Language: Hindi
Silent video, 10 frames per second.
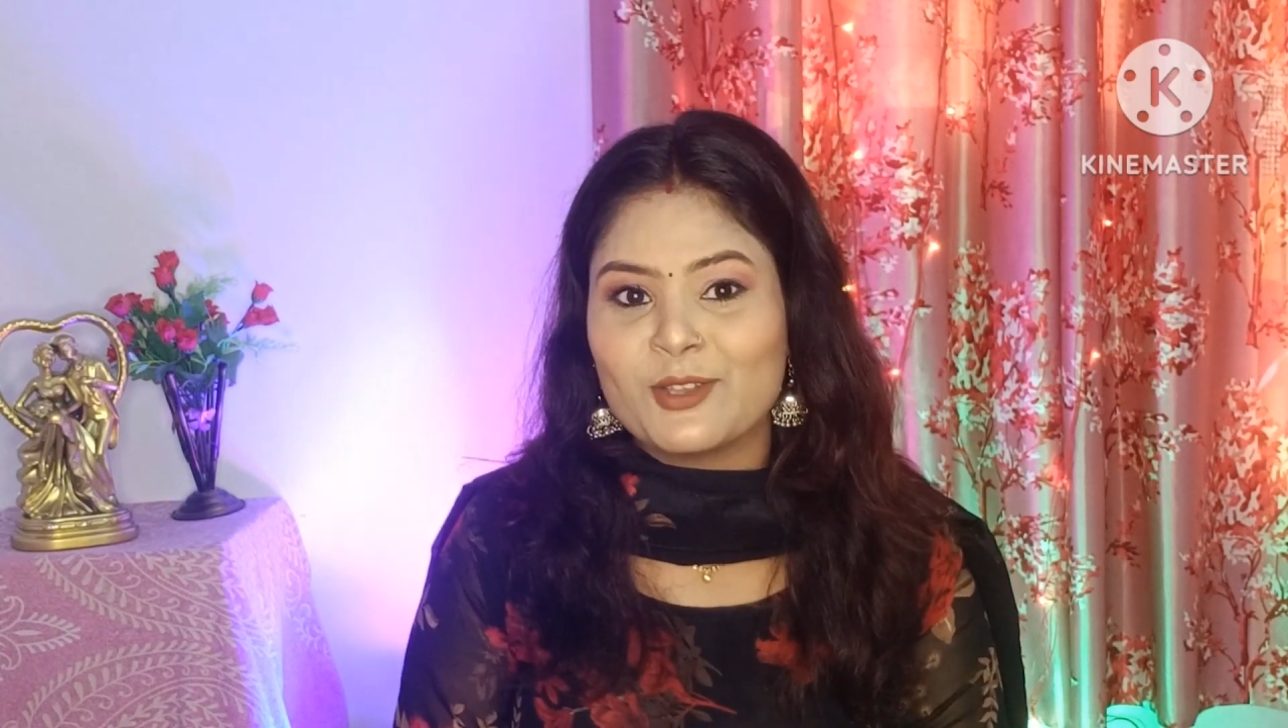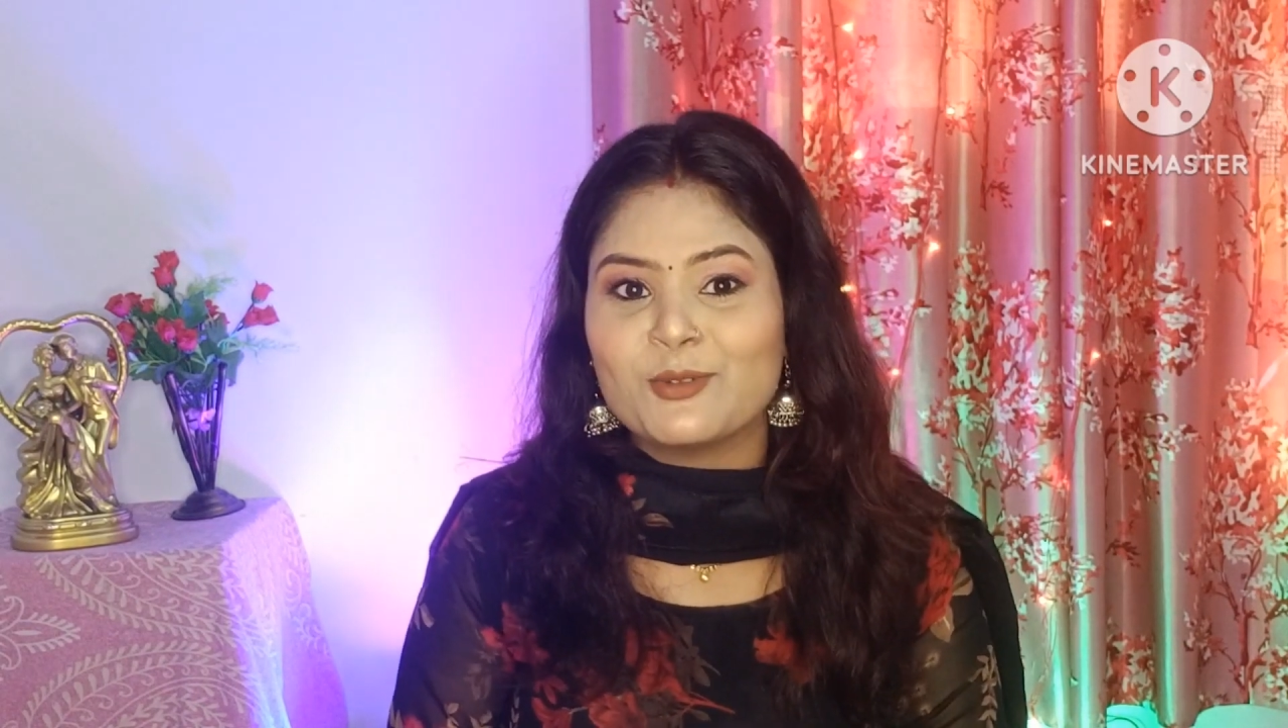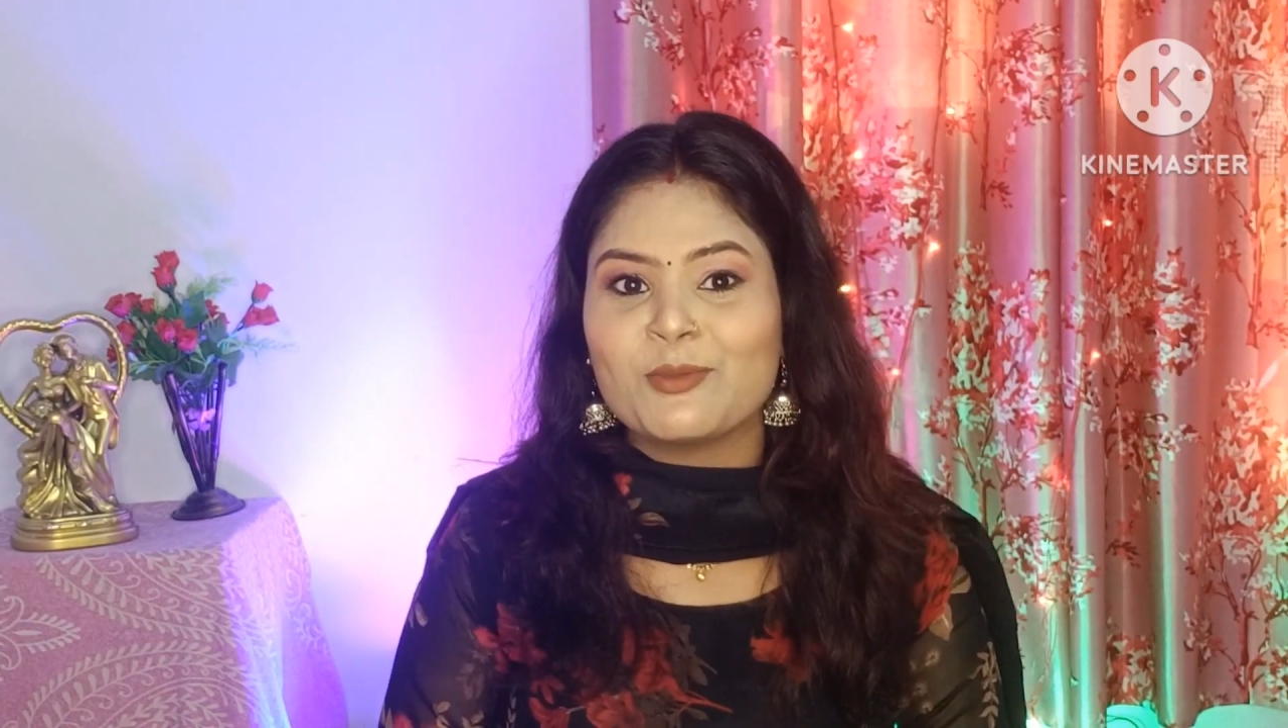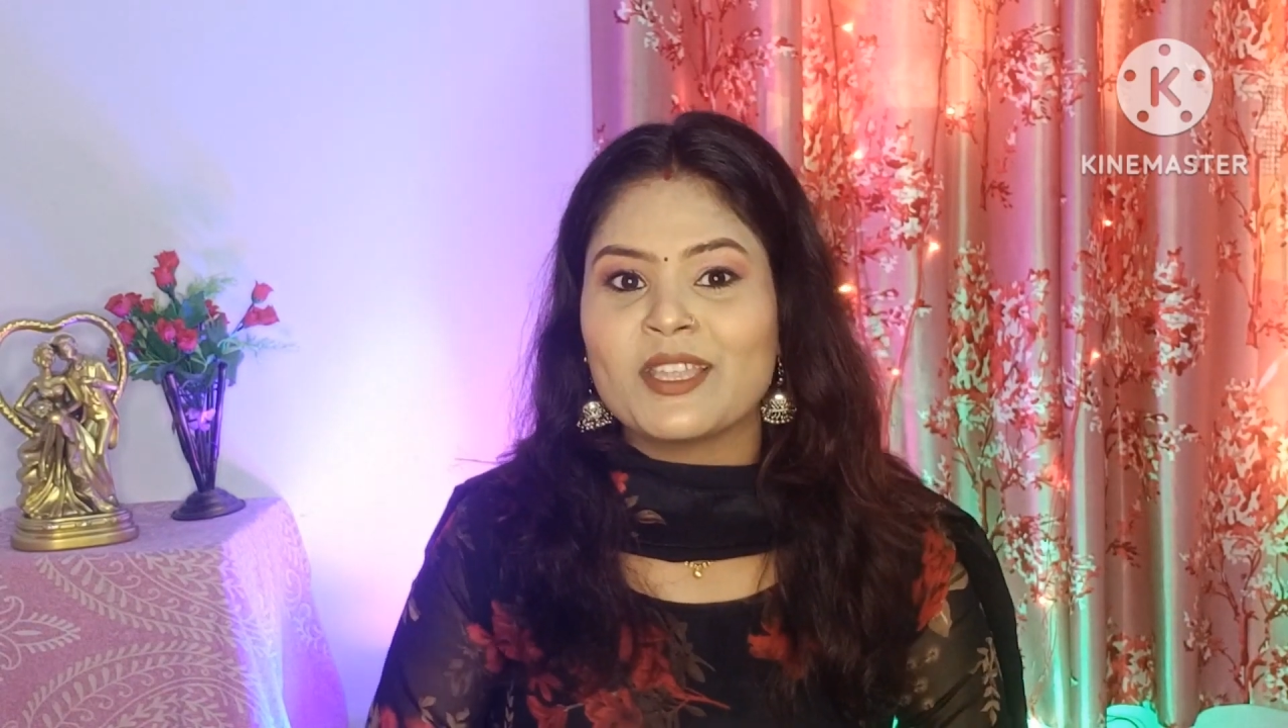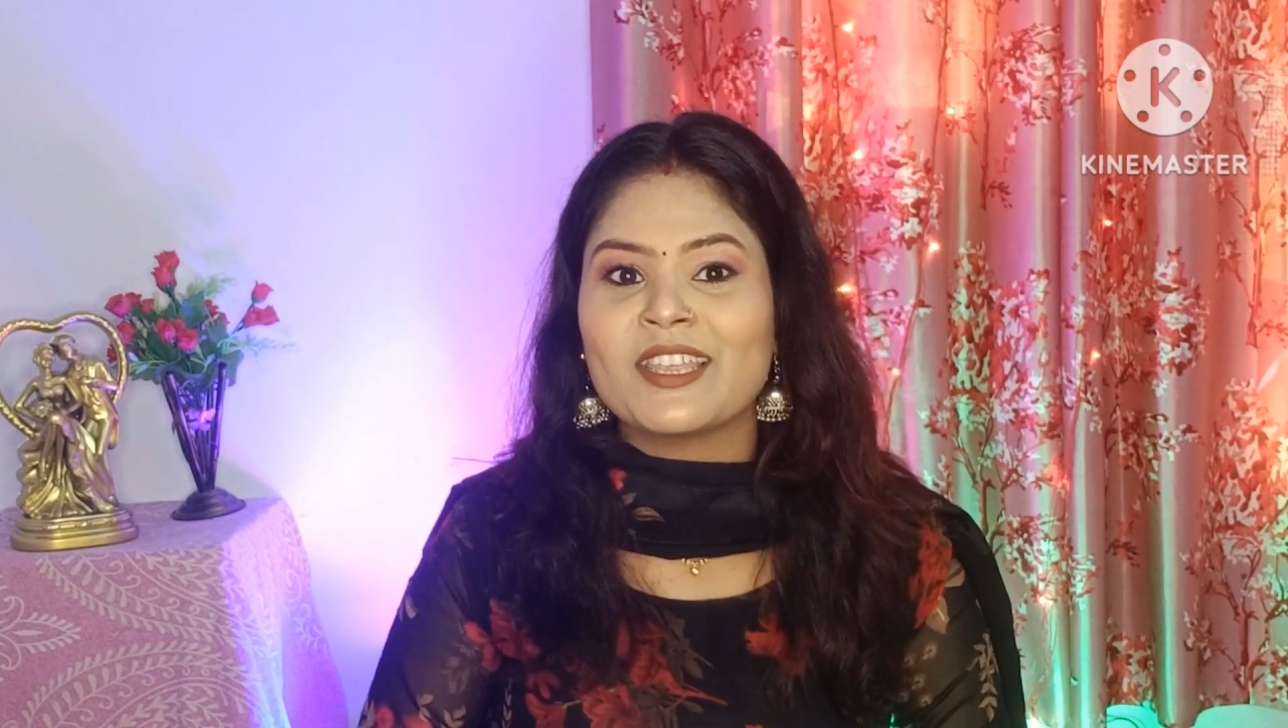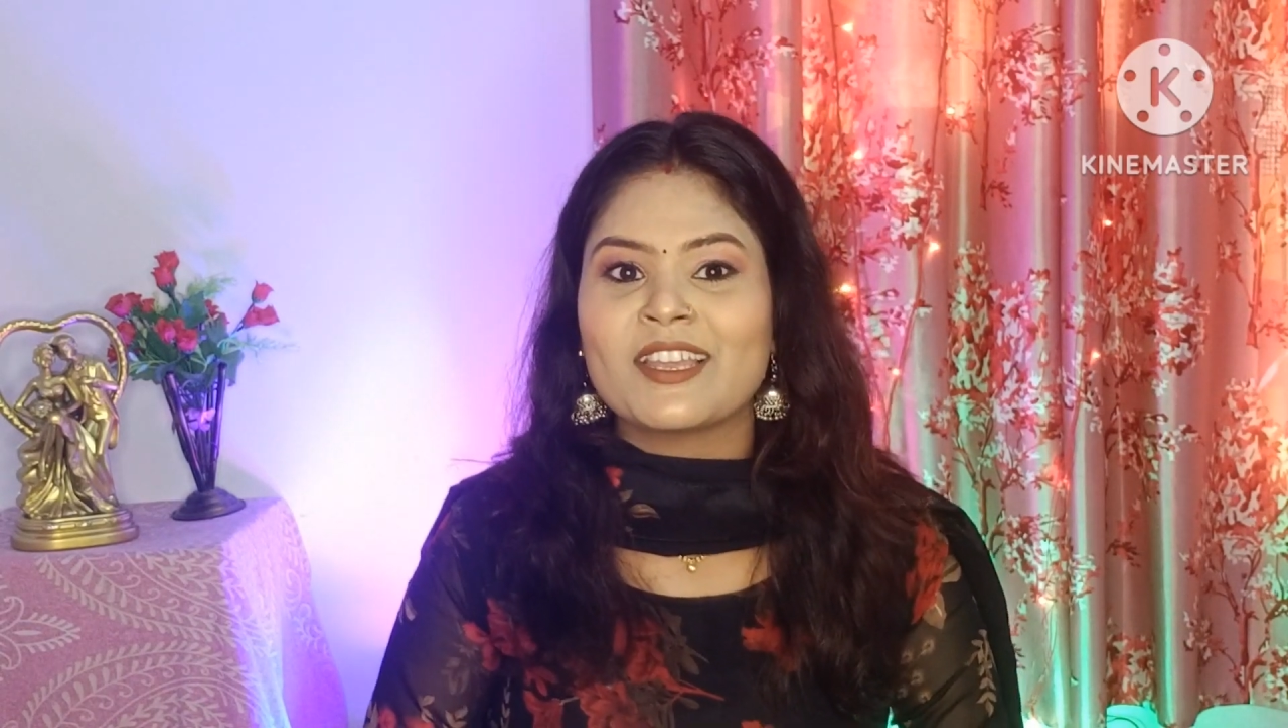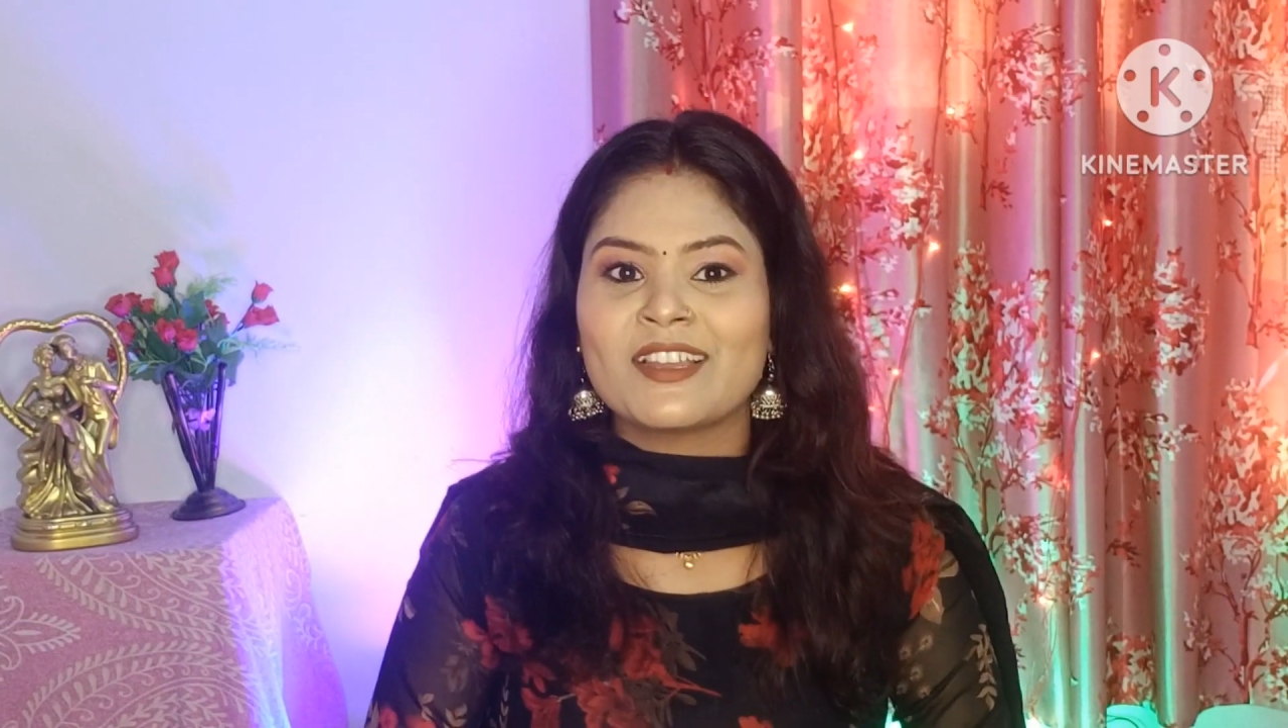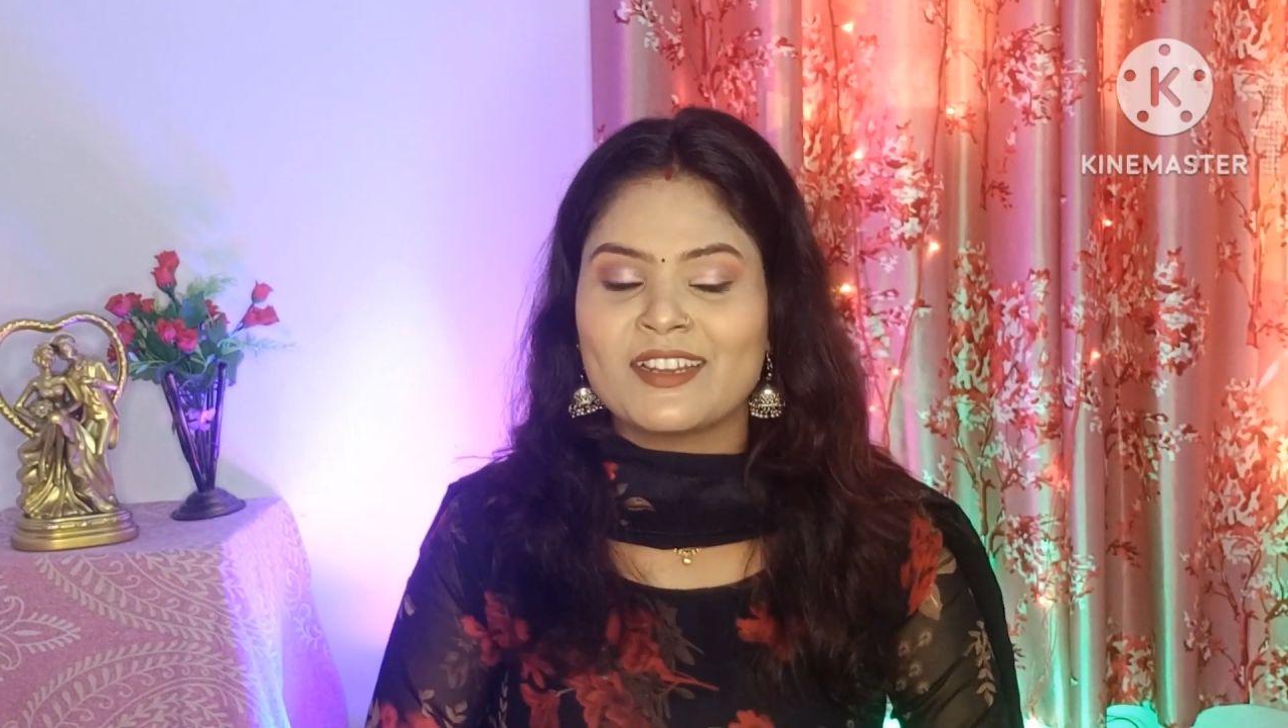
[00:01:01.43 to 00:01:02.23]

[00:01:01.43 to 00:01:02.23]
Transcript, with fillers: दूँ मेरी